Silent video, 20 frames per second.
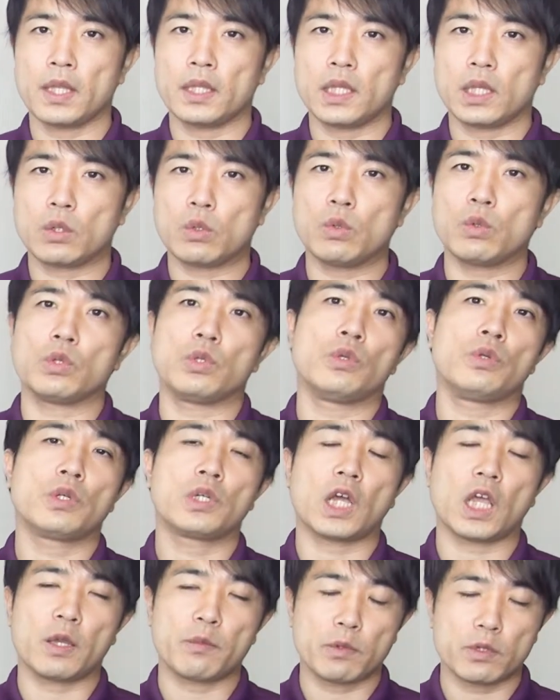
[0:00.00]
でこの有
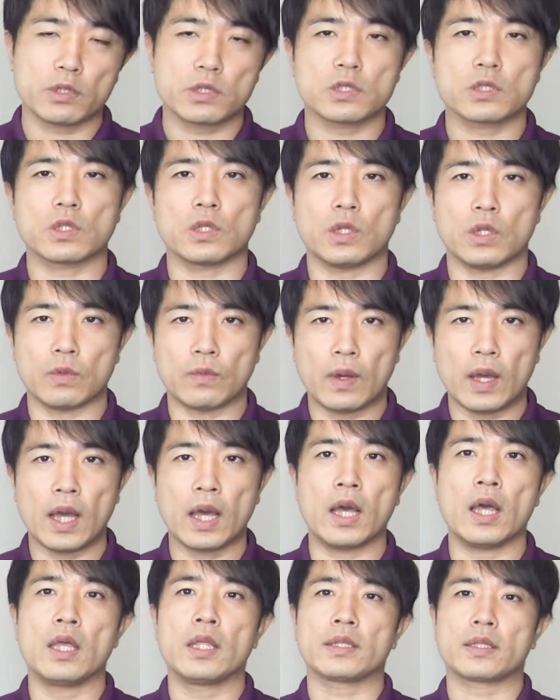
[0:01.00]
害物質というの
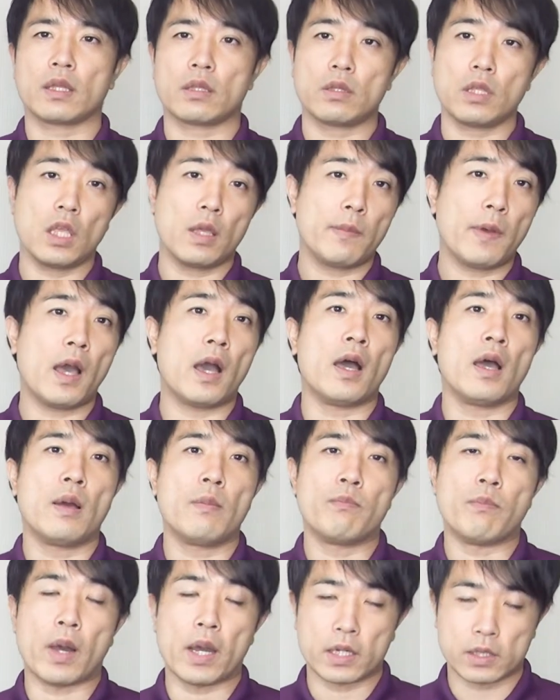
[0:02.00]
は、例えば
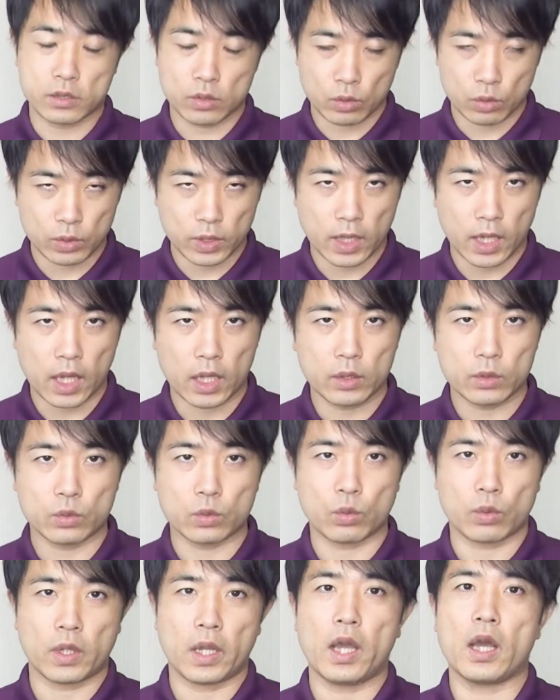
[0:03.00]
マグロである
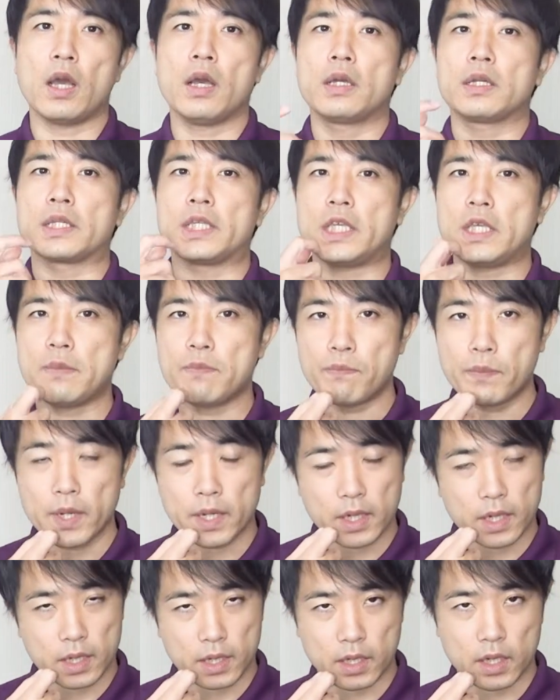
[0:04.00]
とか銀
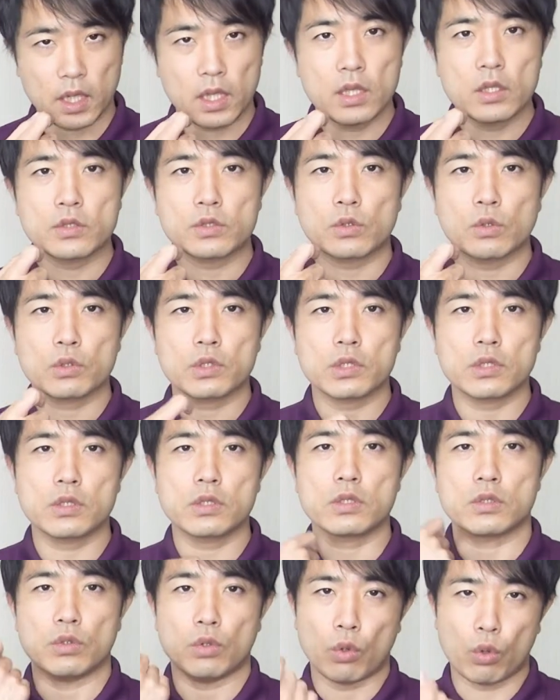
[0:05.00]
歯からね少しず
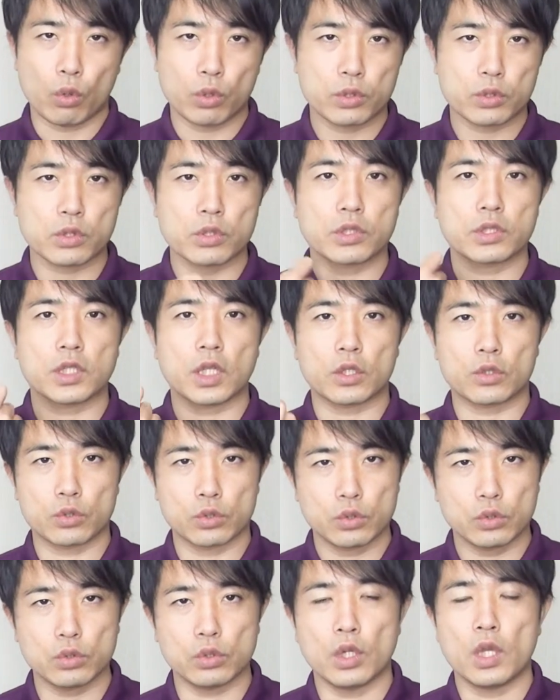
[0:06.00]
つ放出して
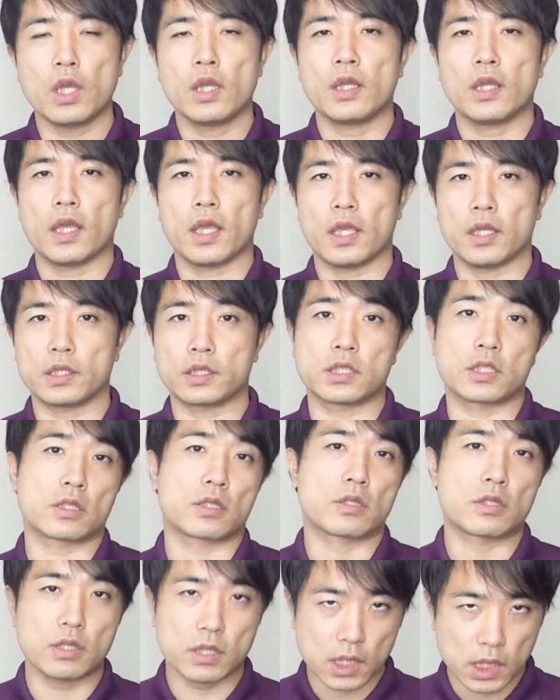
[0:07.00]
くる、えー、
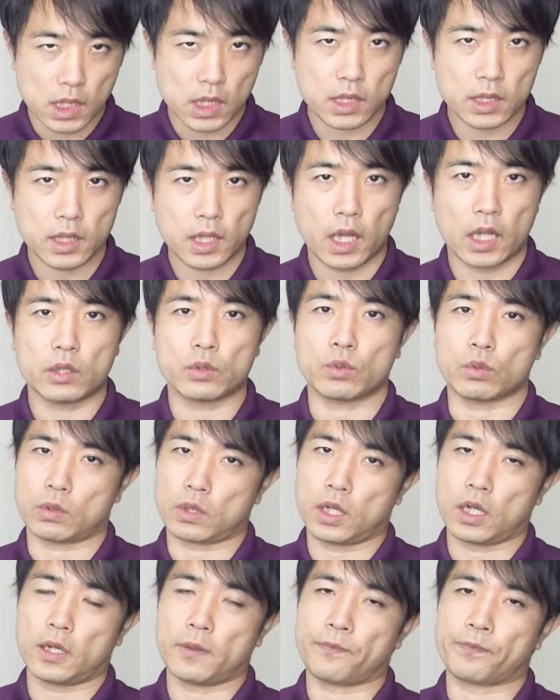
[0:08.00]
水銀であると
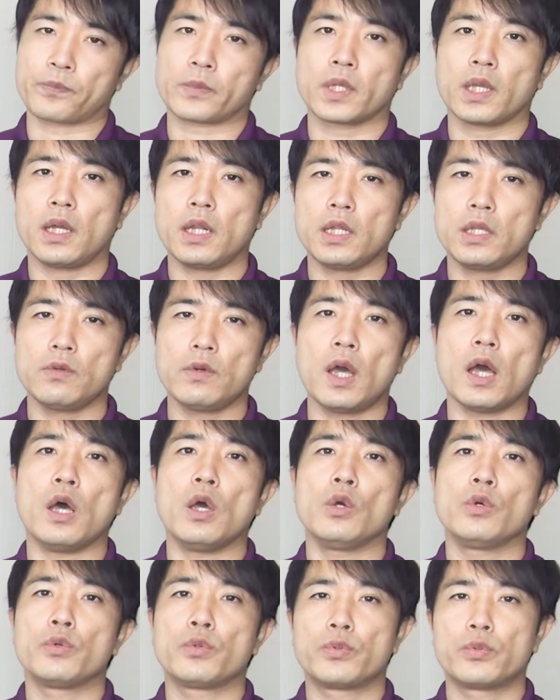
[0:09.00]
か、あるい
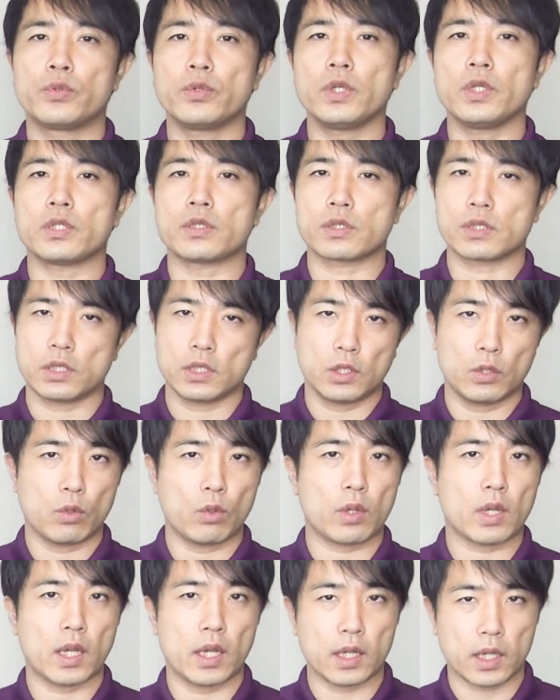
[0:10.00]
は古い水
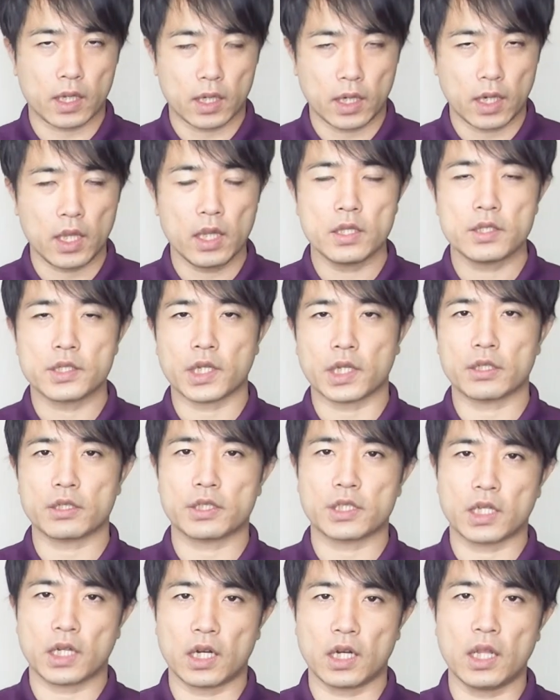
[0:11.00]
道管からね蛇
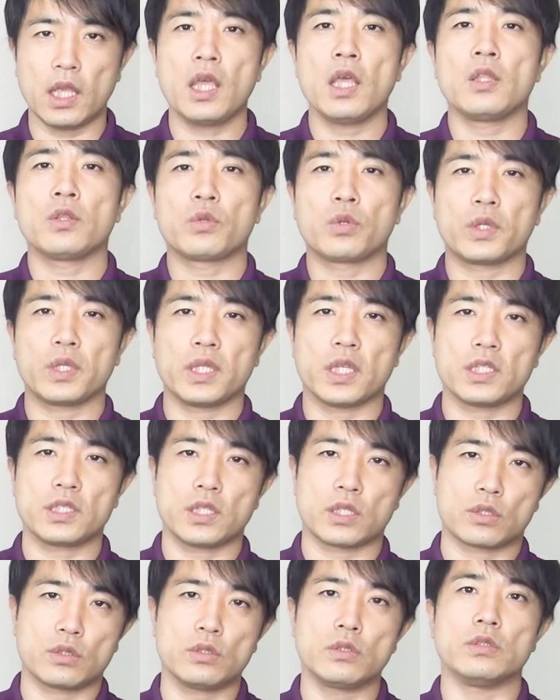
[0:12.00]
口からね溶け出し
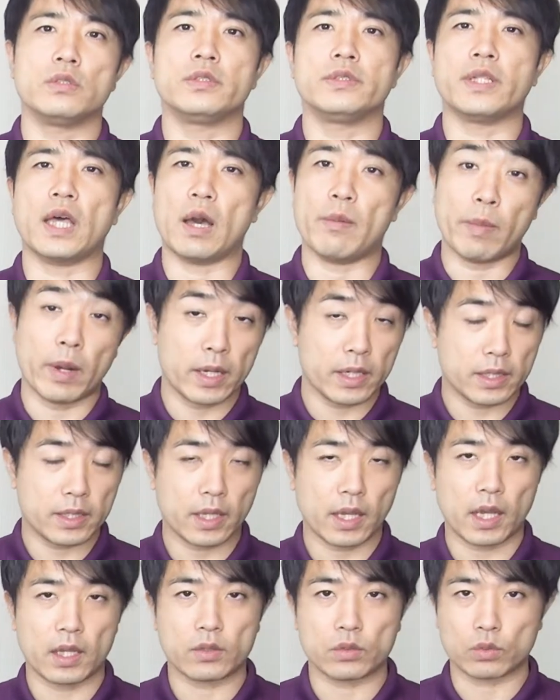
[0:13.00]
てくる鉛
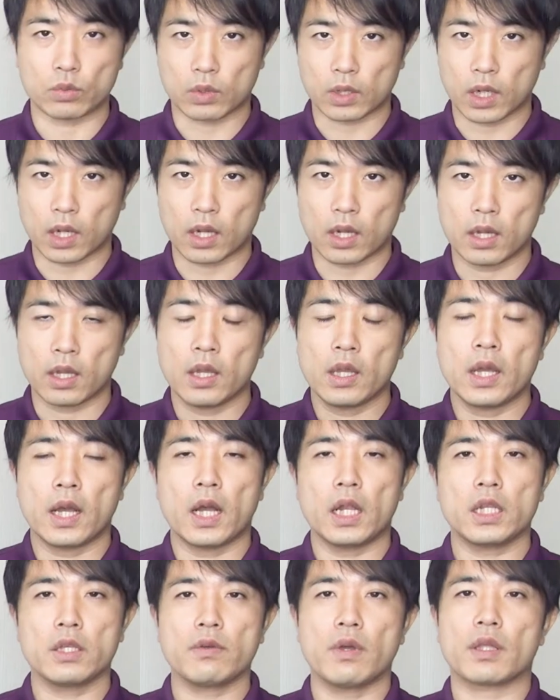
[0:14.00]
であるとか、
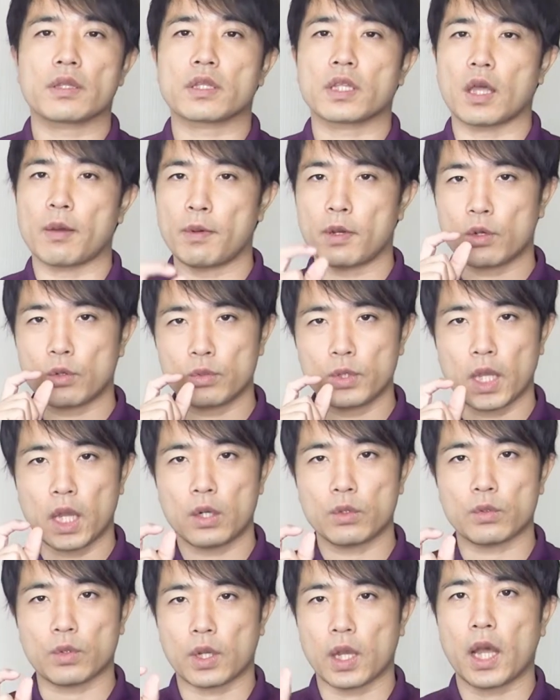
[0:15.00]
あるいはタバコであ
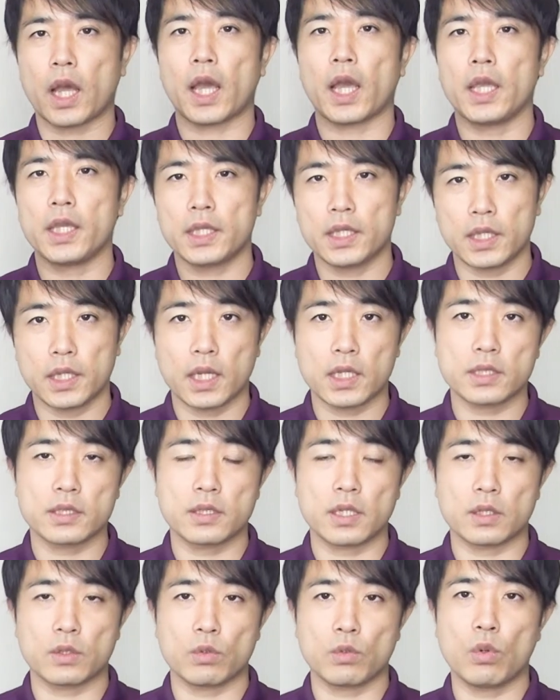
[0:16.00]
るとか排気
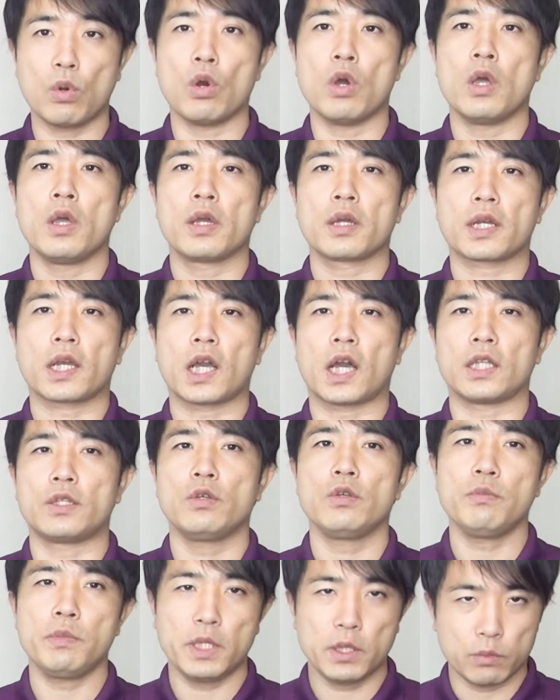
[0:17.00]
ガスなどの
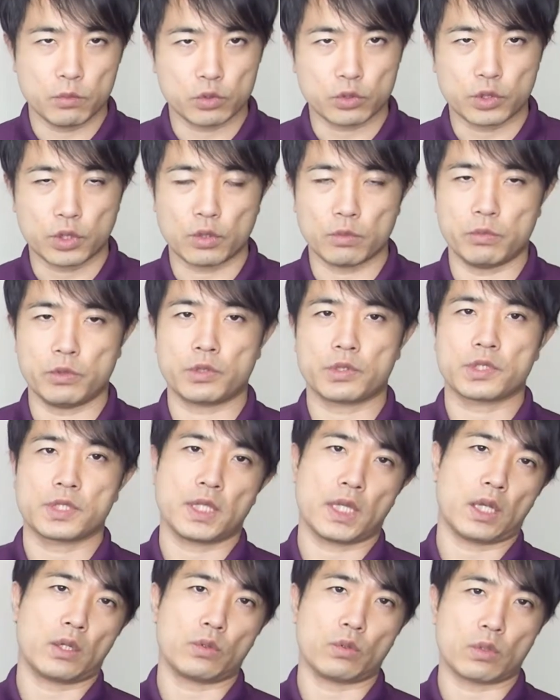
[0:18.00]
カドミウムという物質
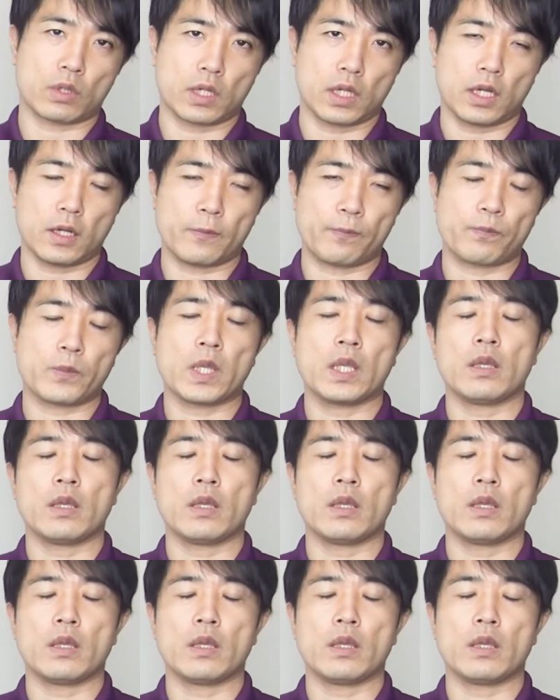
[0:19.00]
であるとか、